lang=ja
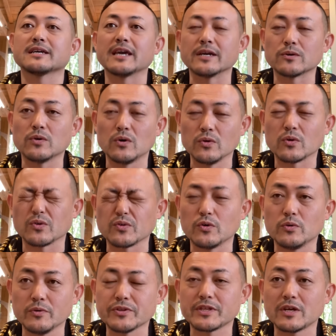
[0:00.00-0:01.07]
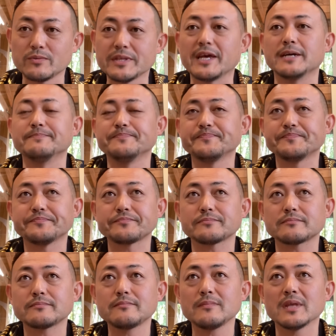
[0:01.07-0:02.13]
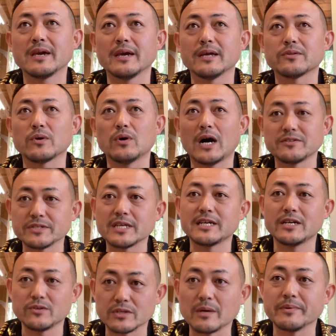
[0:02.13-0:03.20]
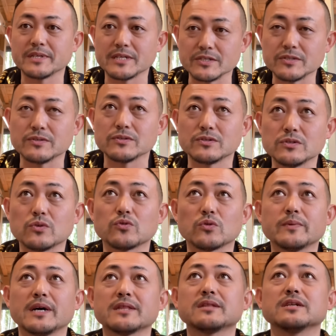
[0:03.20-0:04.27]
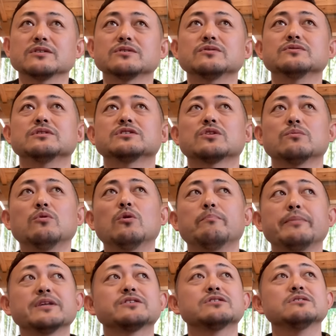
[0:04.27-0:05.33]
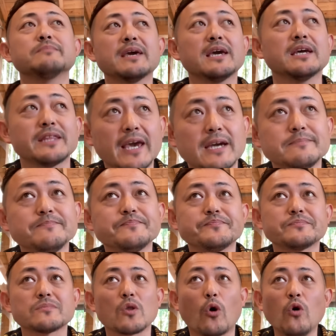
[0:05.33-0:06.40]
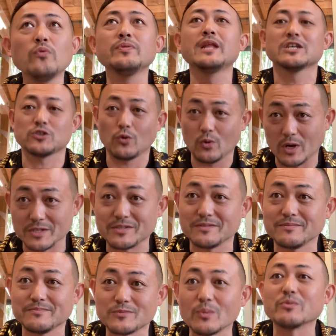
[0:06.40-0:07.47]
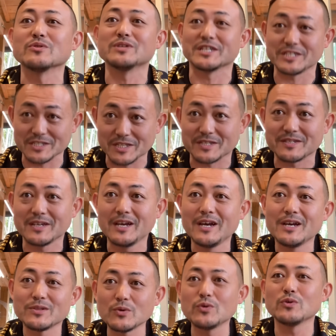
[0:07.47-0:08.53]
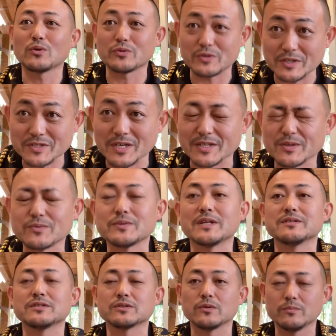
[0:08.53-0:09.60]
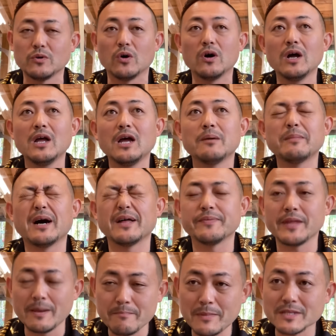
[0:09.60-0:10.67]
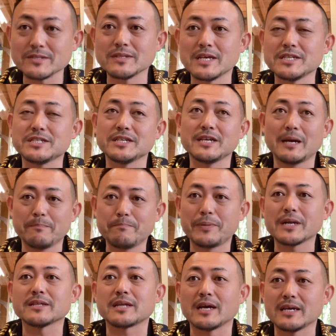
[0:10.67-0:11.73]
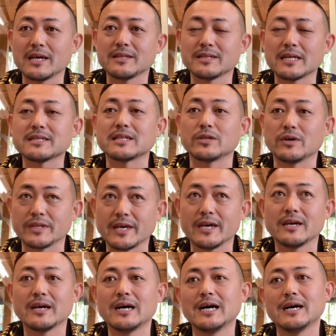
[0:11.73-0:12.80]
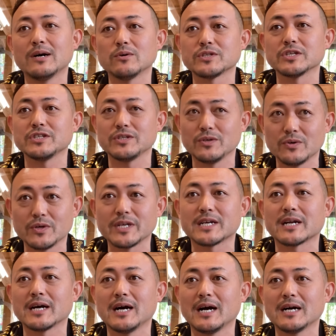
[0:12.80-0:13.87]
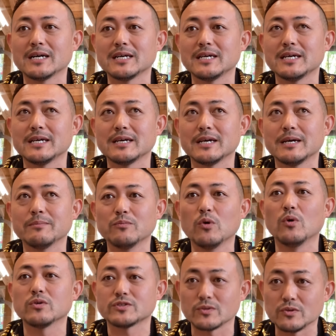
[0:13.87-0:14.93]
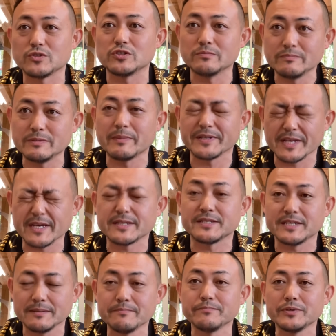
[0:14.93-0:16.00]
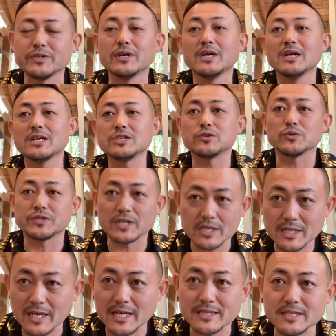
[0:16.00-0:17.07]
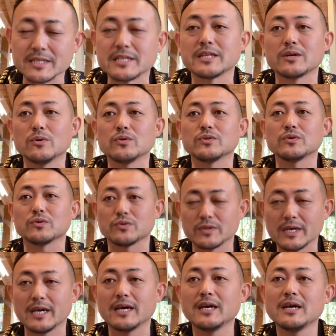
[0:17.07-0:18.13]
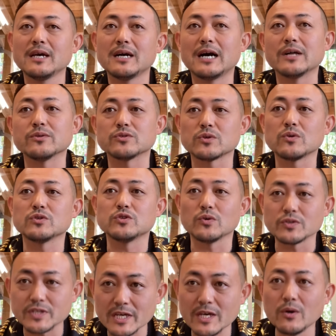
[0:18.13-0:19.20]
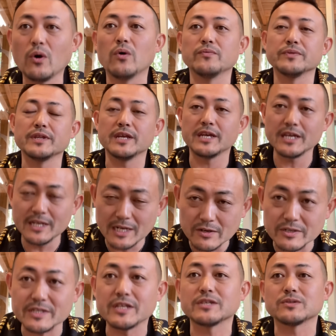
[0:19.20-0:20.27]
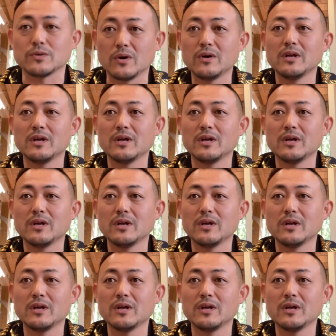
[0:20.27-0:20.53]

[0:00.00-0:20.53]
健康のことを思った上で、えーと、と小豆粥を食べたりするっていうこともあったりするんですけども別名で女正月とも言うらしいです。どういうことですかってことなんですけども、まあ年末年始やっぱり大変だったのはね、あおせち料理から、えー、もうその準備まで全部女性がやってただろうってことで、あのその女性をねぎらう日ですと。